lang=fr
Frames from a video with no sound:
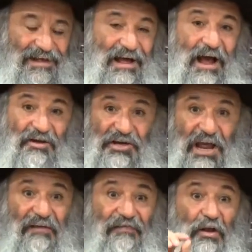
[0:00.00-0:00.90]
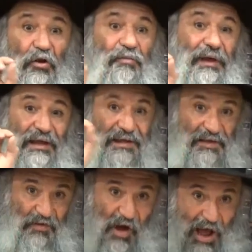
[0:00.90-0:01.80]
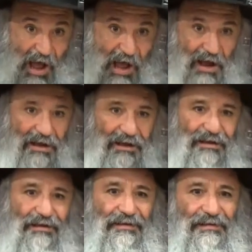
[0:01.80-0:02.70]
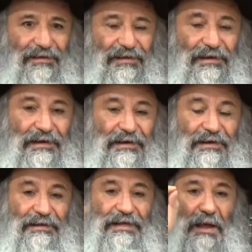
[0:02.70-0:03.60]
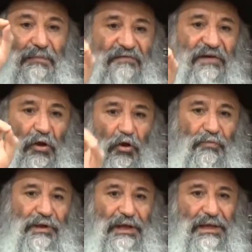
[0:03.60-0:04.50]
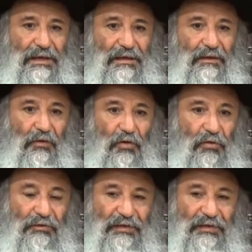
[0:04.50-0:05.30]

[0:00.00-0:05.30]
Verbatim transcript: Asher, valeur numérique 501. C'est la même valeur numérique que